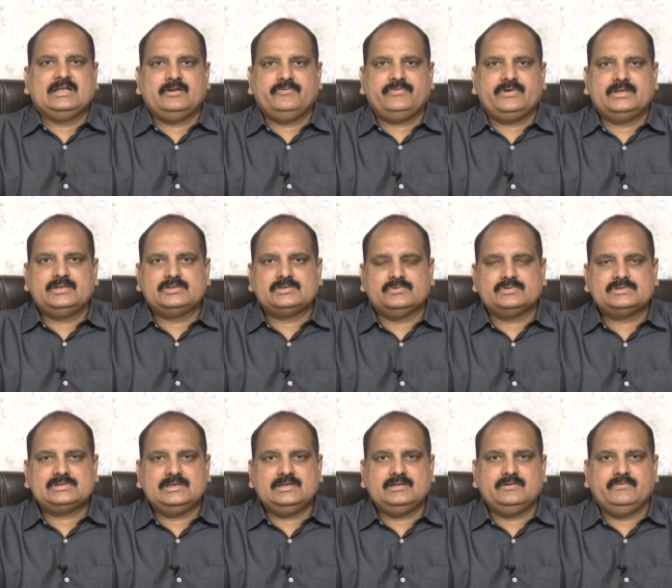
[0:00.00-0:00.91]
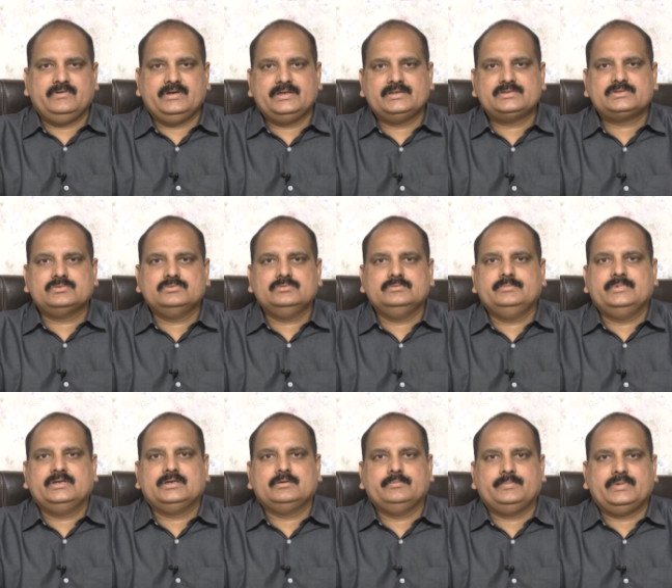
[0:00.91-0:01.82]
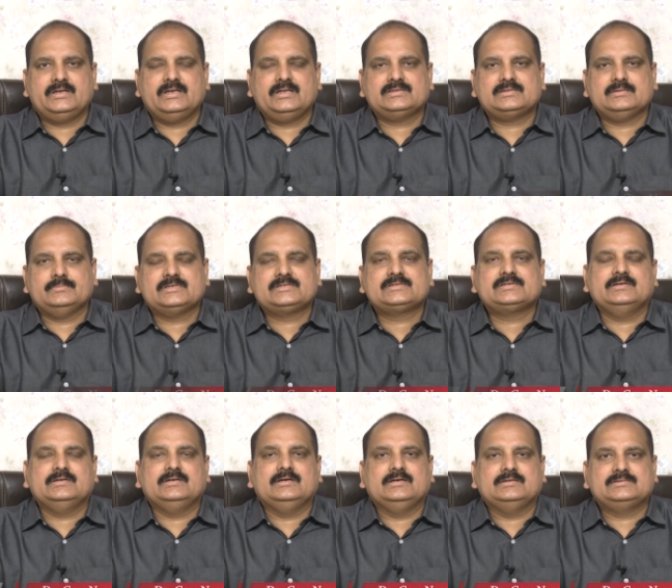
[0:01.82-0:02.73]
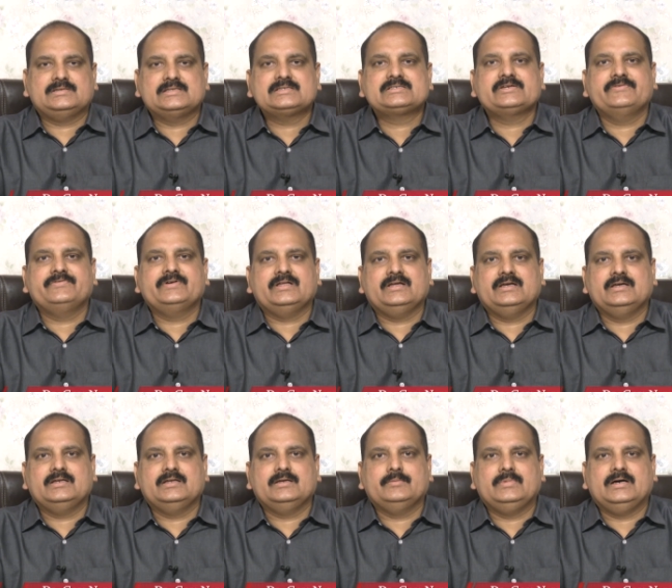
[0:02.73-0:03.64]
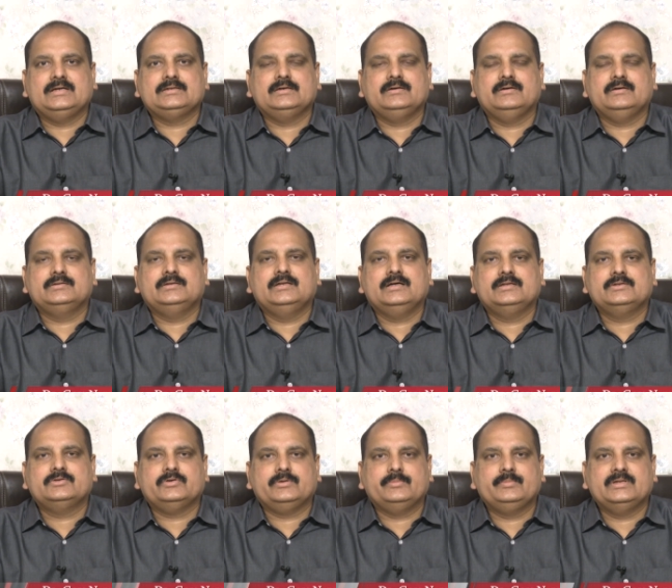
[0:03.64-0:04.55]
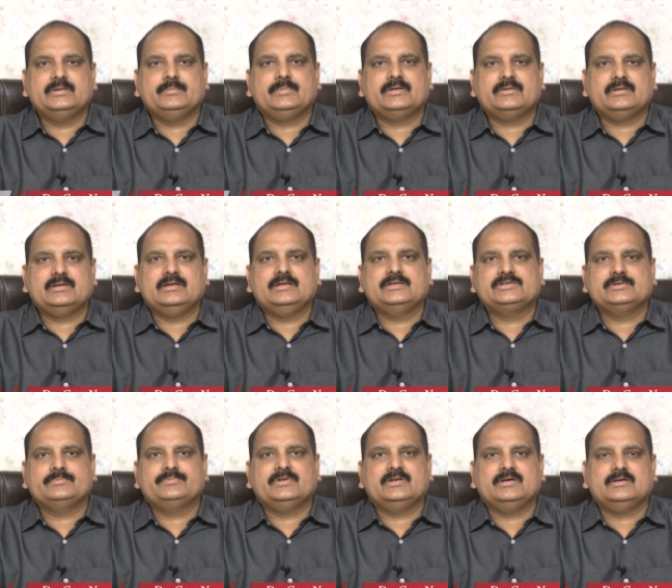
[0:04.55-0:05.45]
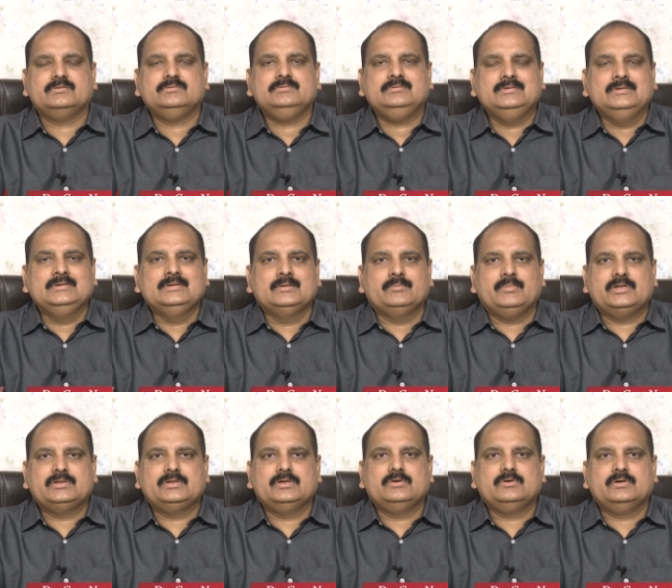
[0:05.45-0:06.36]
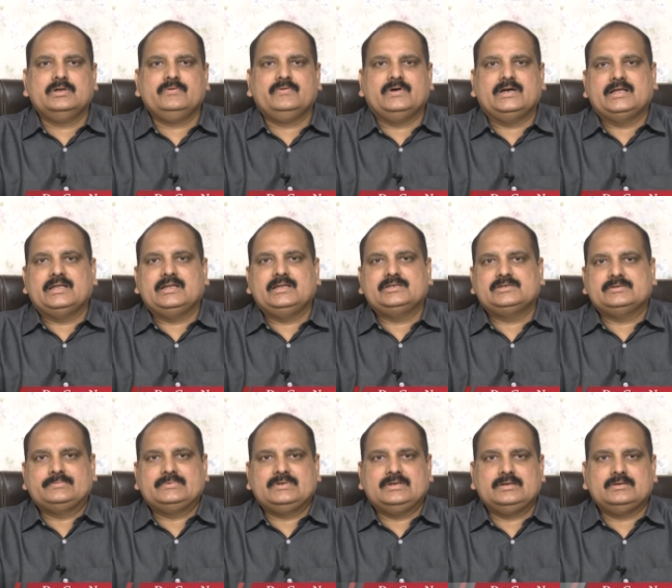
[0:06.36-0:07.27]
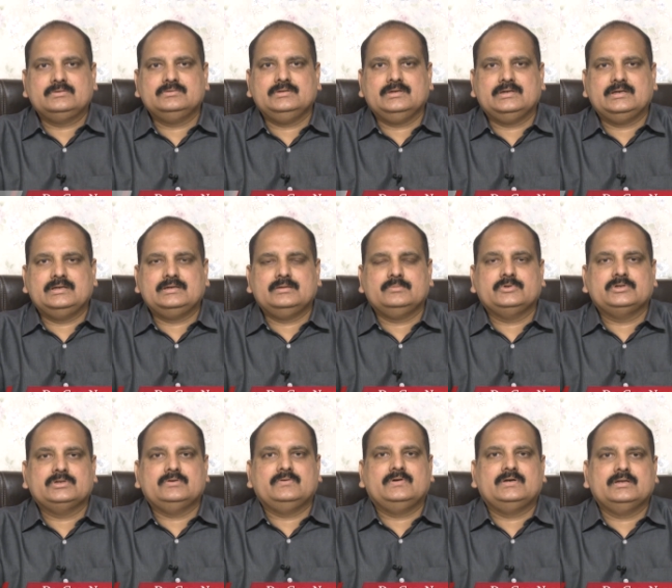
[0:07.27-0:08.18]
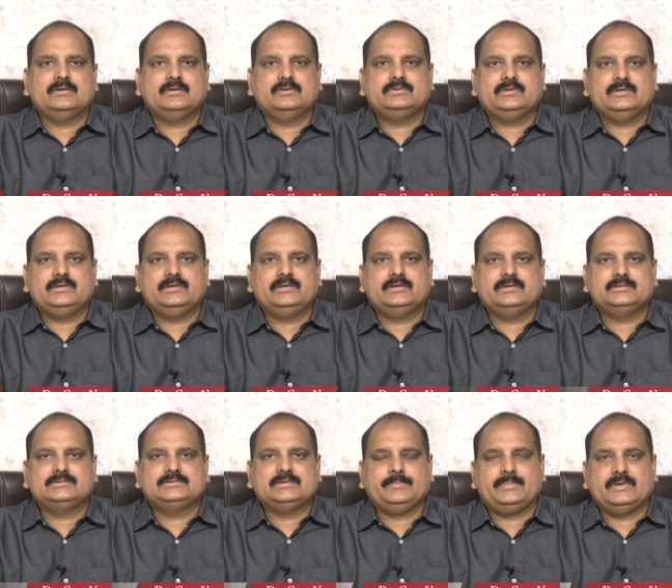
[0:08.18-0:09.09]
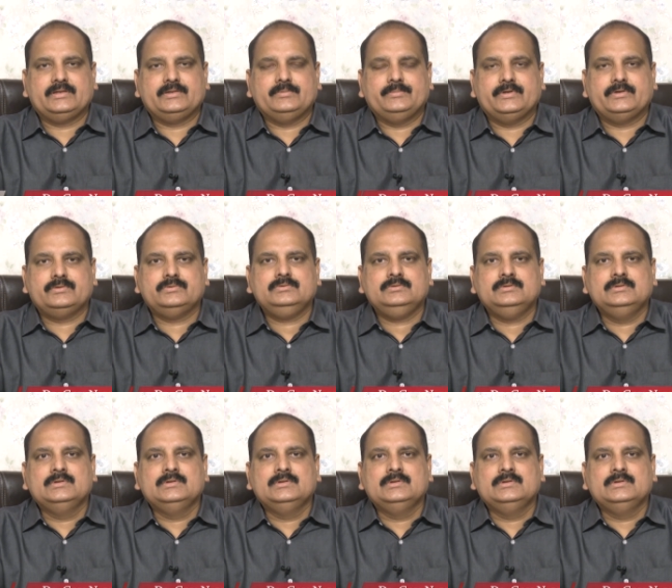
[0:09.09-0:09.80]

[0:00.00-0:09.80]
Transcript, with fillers: నలభై ఐదు సంవత్సరాల వయసు మీకు పంటి సమస్య సెన్సిటివిటీ అనే బా దాంతో ఇబ్బంది పడుతున్నానని చెప్తున్నారు మందులు కూడా వాడానని చెప్తున్నారు ఎలాంటి మందులు వాడారో తెలియ చెప్పలేదు మీరు